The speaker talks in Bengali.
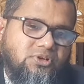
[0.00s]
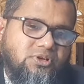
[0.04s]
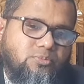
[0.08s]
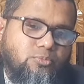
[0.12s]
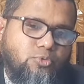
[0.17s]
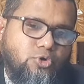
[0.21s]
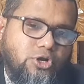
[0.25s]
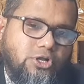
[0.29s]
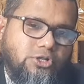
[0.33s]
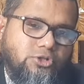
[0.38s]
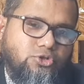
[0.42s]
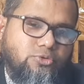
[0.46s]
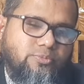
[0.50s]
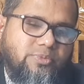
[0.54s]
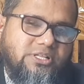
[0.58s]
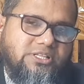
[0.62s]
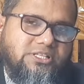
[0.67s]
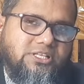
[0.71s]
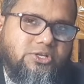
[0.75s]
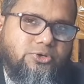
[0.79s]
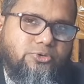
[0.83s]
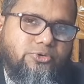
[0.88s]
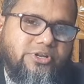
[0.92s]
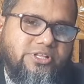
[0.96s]
বরাদ্দ
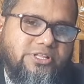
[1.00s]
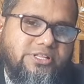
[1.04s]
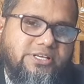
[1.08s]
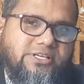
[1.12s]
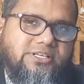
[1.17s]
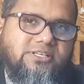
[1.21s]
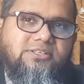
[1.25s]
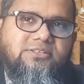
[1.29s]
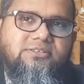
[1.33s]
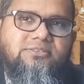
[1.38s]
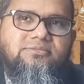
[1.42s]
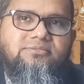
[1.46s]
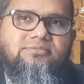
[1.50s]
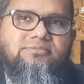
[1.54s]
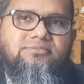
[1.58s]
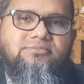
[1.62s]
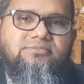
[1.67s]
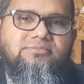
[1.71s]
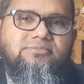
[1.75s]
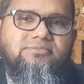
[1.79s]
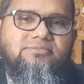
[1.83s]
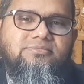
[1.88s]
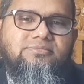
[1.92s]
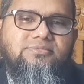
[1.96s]
বাতিল করে দেয়
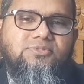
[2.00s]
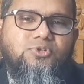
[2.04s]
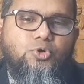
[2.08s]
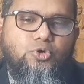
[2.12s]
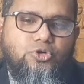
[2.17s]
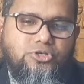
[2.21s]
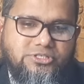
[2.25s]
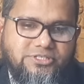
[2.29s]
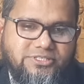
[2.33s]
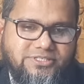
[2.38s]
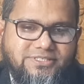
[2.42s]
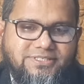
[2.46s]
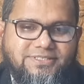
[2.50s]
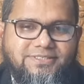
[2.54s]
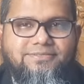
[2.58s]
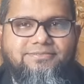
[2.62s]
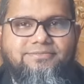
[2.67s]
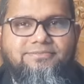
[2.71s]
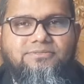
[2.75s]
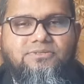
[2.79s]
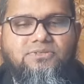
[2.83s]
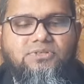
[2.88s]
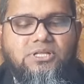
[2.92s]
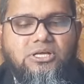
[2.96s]
কোয়ার্টারে
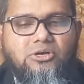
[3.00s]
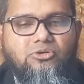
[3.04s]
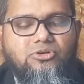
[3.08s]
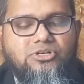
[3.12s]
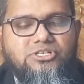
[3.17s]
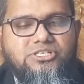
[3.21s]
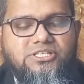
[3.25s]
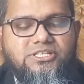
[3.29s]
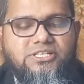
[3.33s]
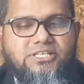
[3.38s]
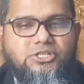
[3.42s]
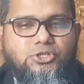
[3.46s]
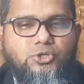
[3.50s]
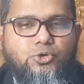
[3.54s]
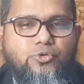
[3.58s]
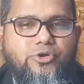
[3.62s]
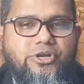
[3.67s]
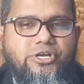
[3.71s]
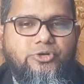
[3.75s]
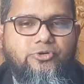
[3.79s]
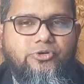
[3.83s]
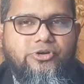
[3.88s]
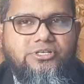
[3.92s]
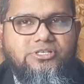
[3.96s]
তাহলে সেক্ষেত্রেও
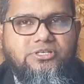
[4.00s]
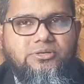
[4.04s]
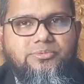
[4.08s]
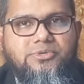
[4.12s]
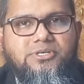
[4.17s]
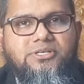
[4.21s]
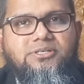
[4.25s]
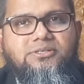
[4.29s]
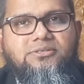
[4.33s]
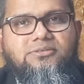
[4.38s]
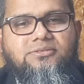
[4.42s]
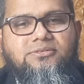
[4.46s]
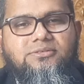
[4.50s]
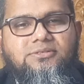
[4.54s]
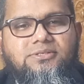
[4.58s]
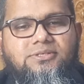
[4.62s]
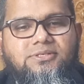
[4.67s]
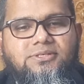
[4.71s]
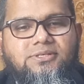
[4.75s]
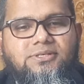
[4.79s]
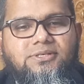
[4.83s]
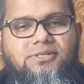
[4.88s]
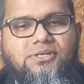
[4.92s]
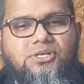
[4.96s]
রিট করা যাবে
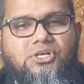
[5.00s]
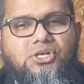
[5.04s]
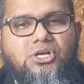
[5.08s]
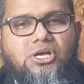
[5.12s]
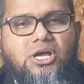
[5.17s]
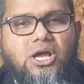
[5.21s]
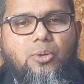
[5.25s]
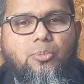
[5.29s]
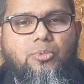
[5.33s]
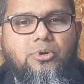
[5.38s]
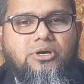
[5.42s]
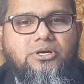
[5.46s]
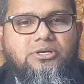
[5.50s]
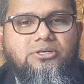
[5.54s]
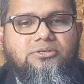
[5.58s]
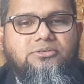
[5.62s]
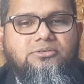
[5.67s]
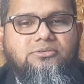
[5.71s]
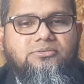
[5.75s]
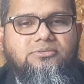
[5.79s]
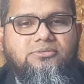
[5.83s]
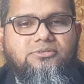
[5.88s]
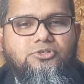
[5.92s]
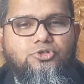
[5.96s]
আবার
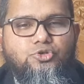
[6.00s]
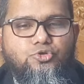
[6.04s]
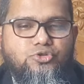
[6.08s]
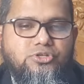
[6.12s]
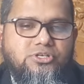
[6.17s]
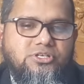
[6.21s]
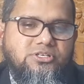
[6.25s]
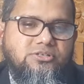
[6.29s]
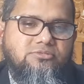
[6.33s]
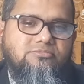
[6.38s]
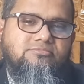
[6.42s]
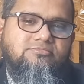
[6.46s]
যদি